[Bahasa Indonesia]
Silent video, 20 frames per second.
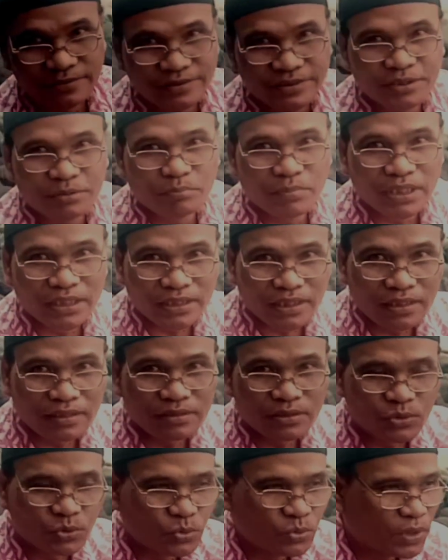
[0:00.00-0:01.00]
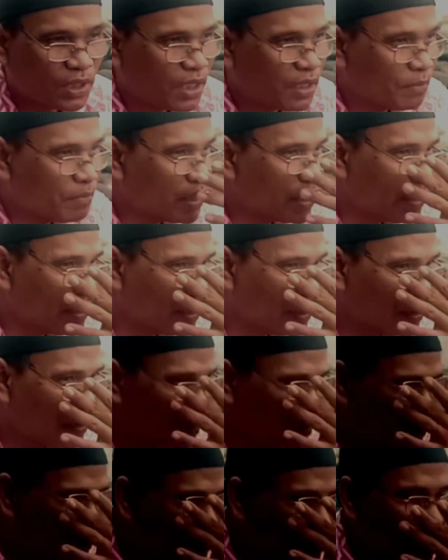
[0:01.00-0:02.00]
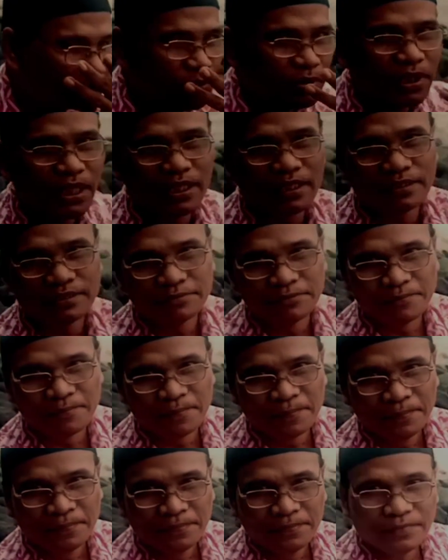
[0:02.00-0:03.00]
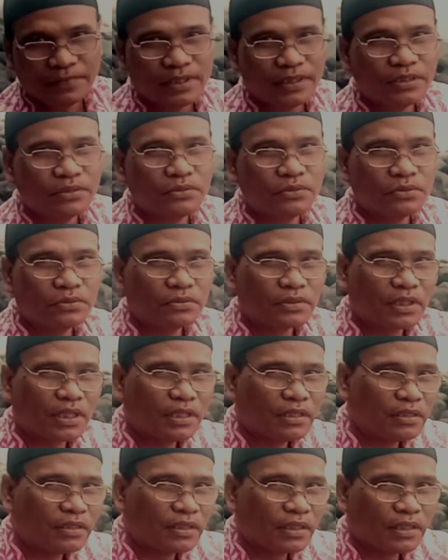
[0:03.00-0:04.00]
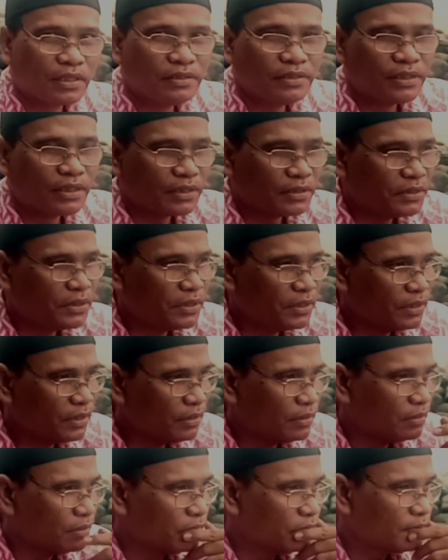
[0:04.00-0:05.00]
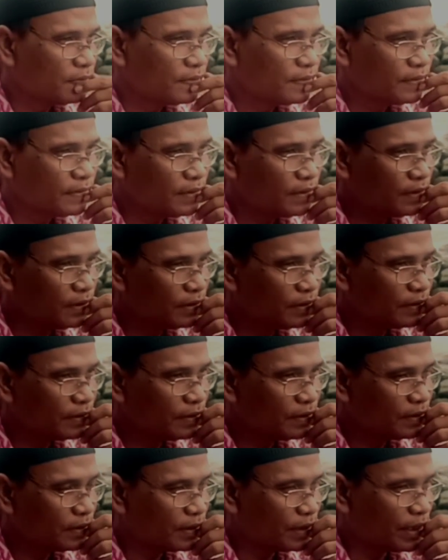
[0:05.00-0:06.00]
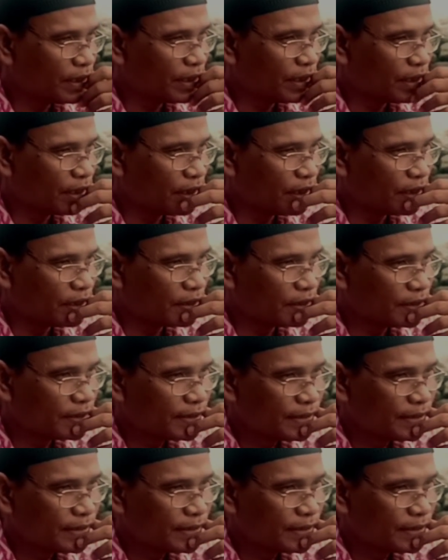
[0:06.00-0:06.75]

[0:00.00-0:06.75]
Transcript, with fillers: jembatan Surabaya Madura jadi untuk rekan-rekan yang ingin ya